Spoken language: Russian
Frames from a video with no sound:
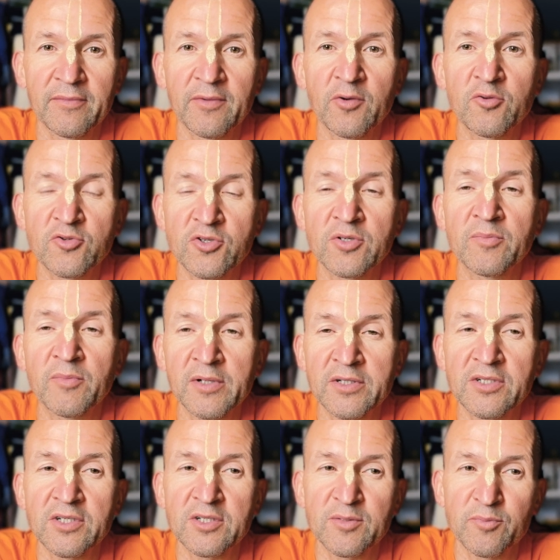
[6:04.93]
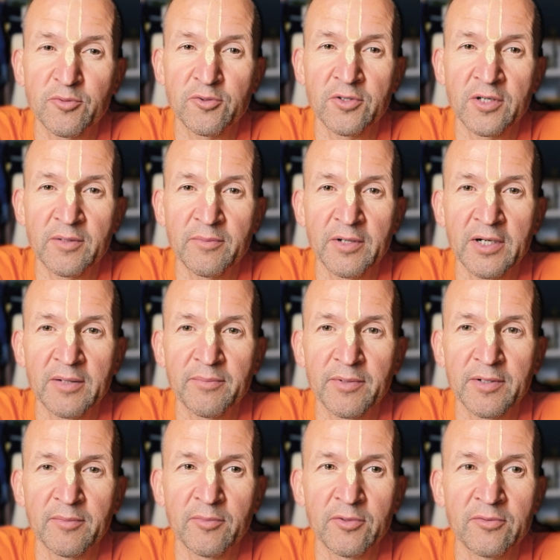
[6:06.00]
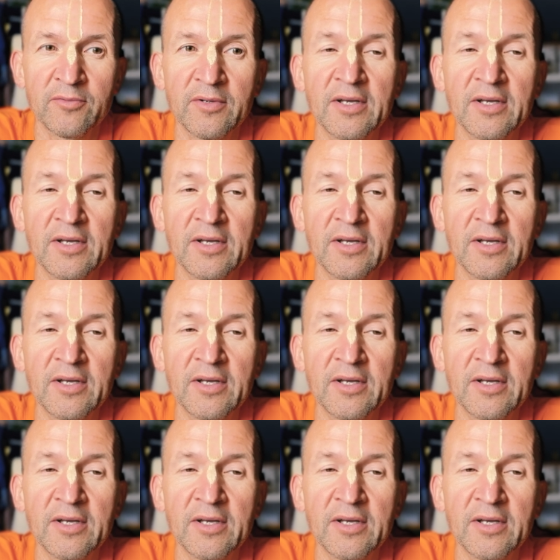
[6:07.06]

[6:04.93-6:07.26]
очень близкий спутник махапрабу